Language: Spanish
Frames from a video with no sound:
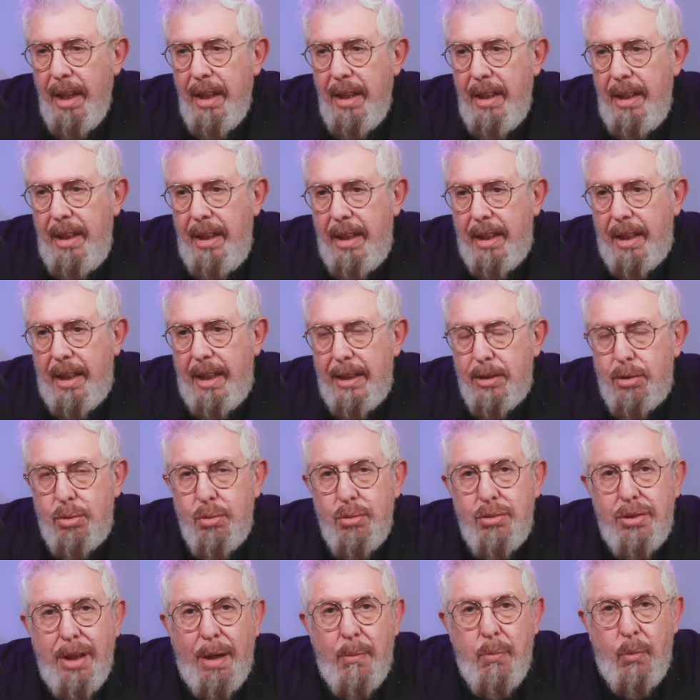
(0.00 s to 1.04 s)
y que
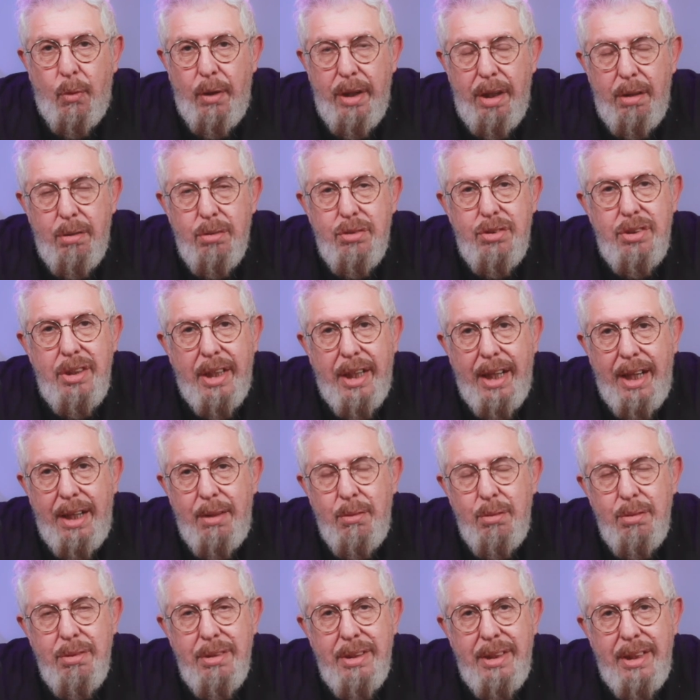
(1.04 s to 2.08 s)
sus abuelos
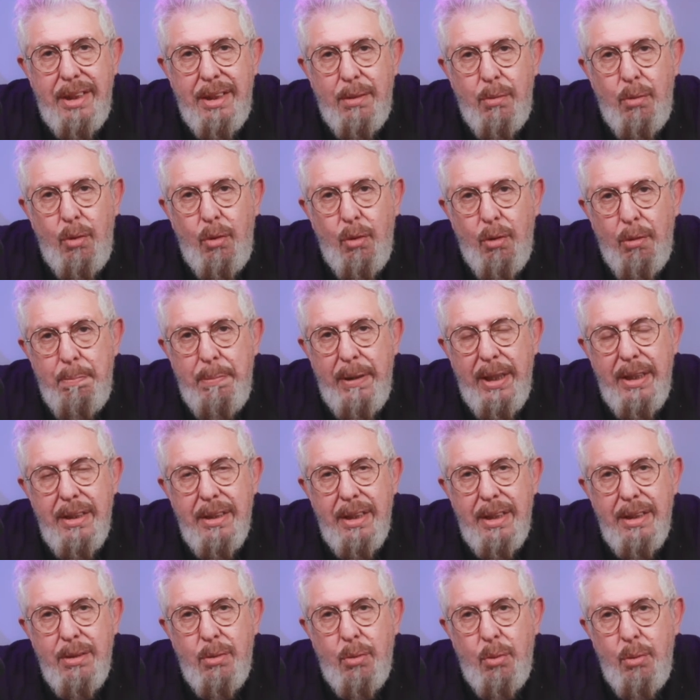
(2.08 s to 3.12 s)
llegaron de Europa,
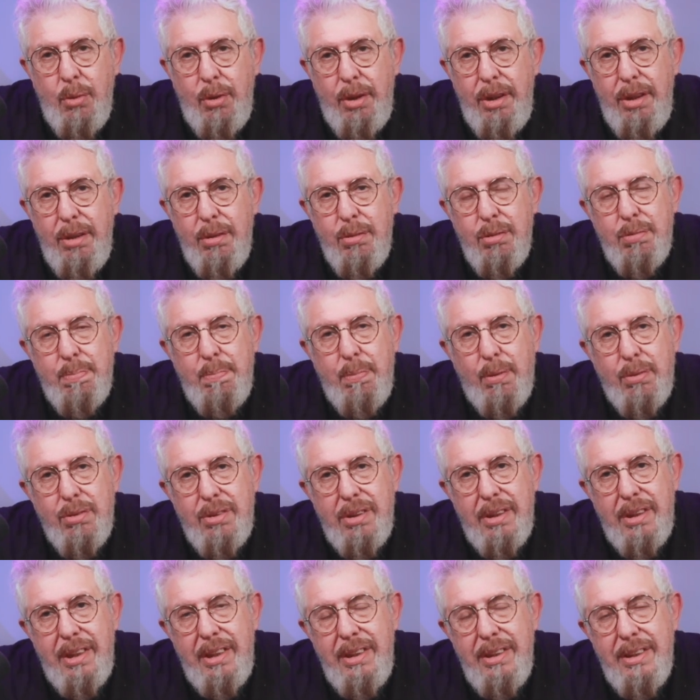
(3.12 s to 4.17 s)
eran judíos
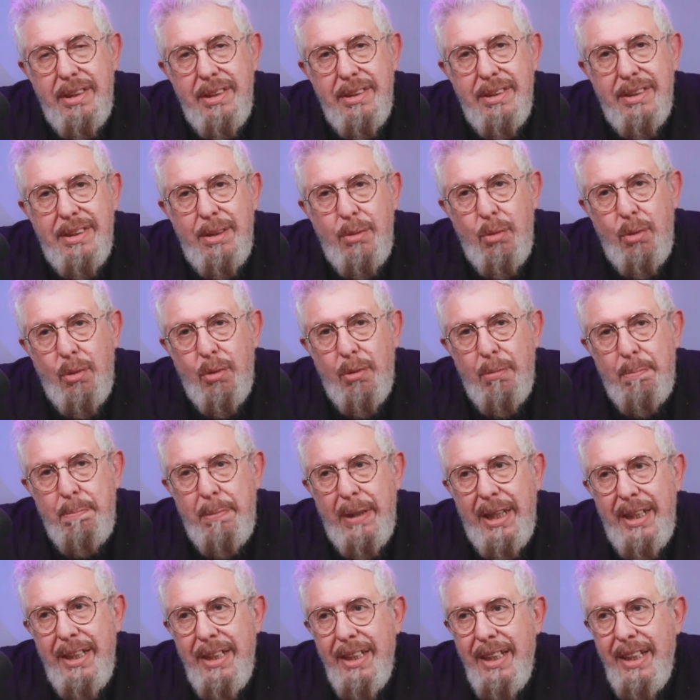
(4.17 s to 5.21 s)
procedentes de
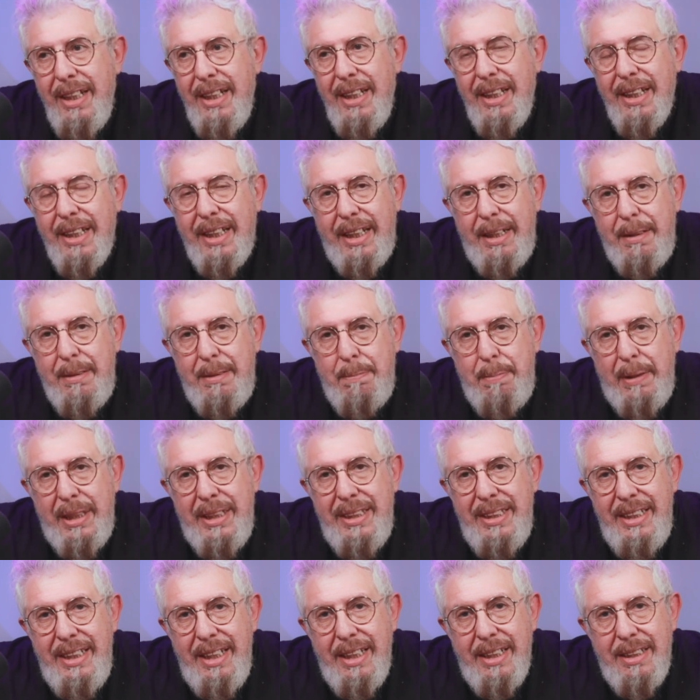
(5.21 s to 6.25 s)
Europa que
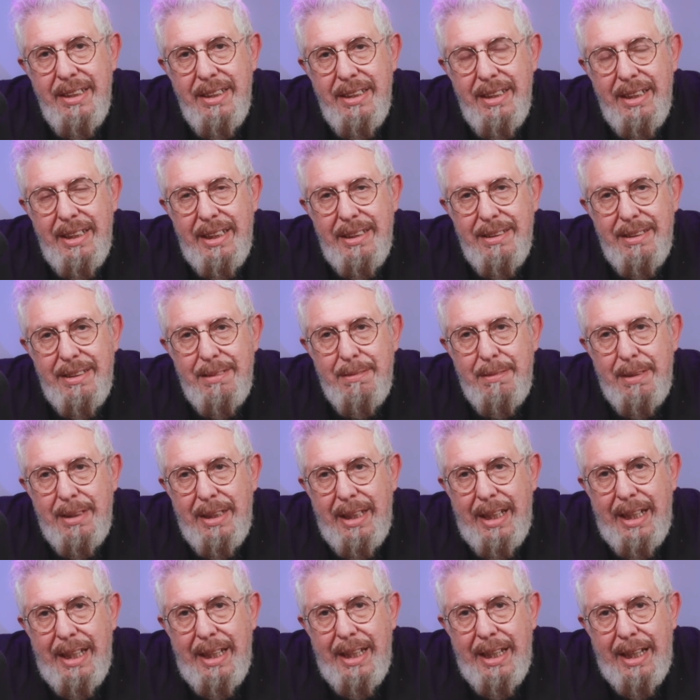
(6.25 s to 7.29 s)
venían
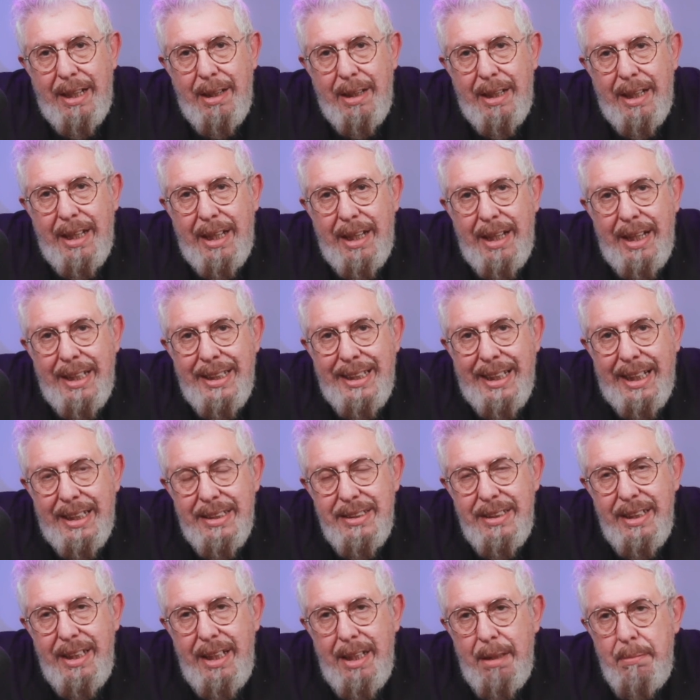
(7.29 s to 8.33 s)
a
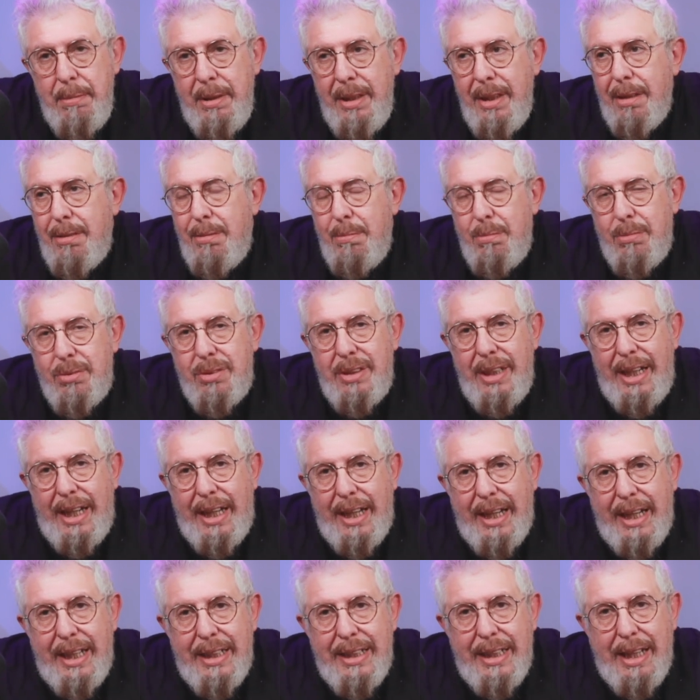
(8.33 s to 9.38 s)
ganarse la vida como se la
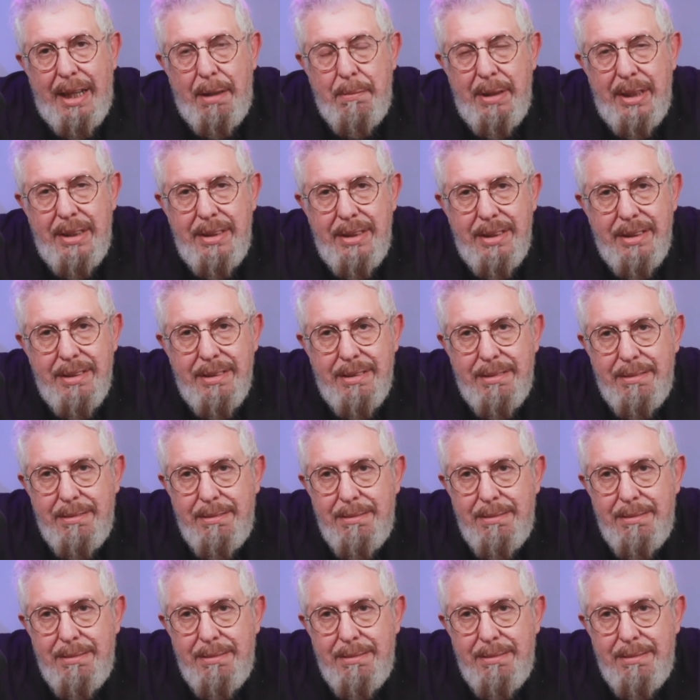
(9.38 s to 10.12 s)
ganaban,